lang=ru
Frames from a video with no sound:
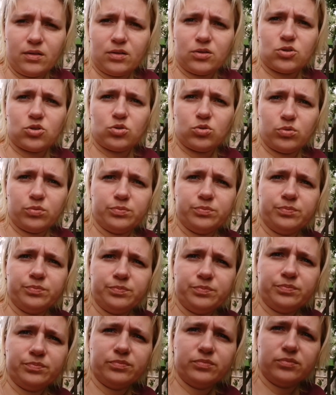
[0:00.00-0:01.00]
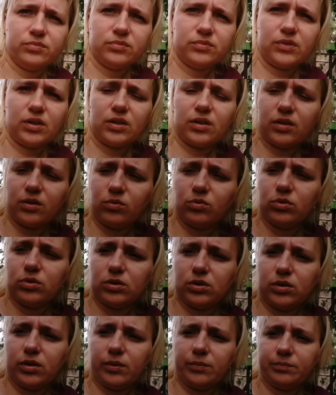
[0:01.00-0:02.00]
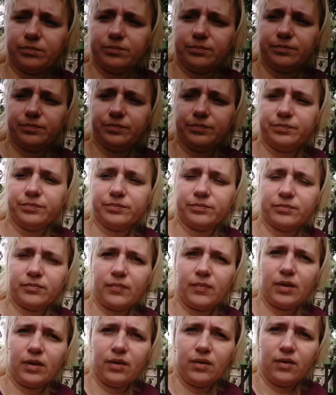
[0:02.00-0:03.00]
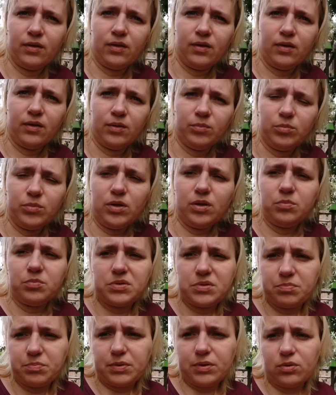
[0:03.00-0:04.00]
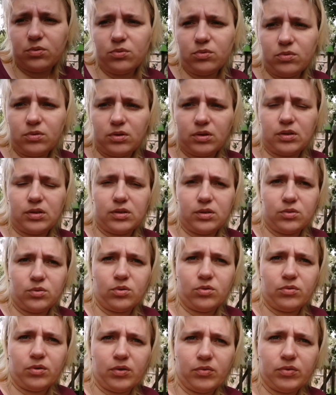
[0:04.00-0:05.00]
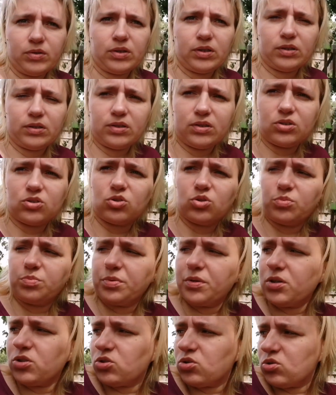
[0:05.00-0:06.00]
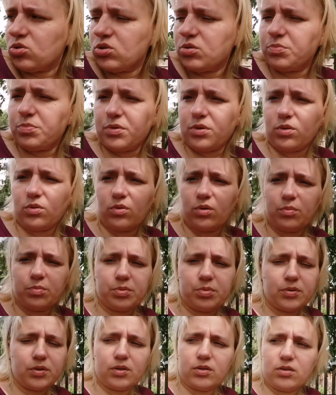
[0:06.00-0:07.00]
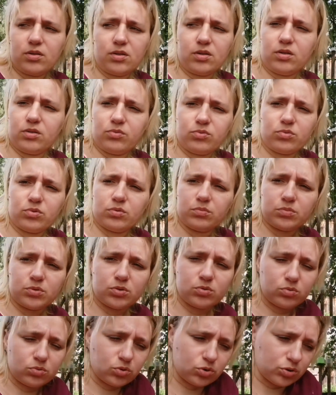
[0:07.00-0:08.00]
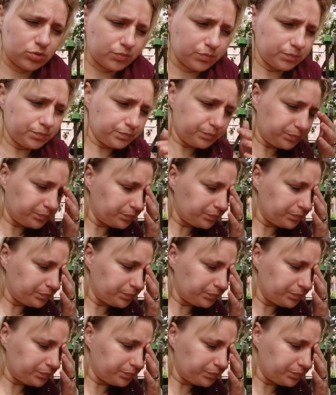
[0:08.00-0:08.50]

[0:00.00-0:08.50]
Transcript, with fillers: Так что, такие вот дела. Мне и без спиртного-то хреново, а вы хотите, чтобы я еще и спиртное пила? Не, ни в коем случае.